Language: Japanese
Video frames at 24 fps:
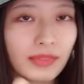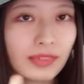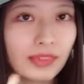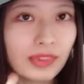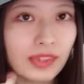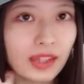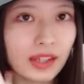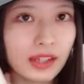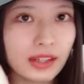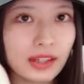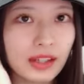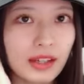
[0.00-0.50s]

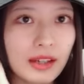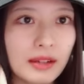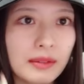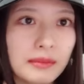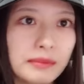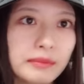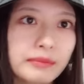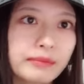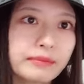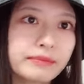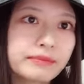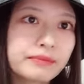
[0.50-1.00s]
なんか
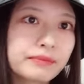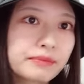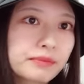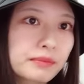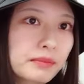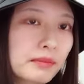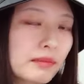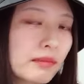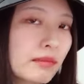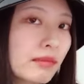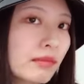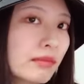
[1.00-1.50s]

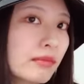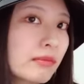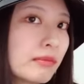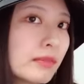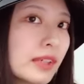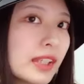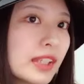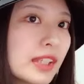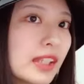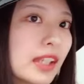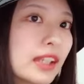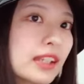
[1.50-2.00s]

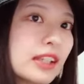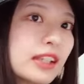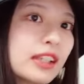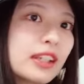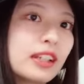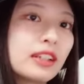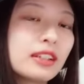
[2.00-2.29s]
みんな出れ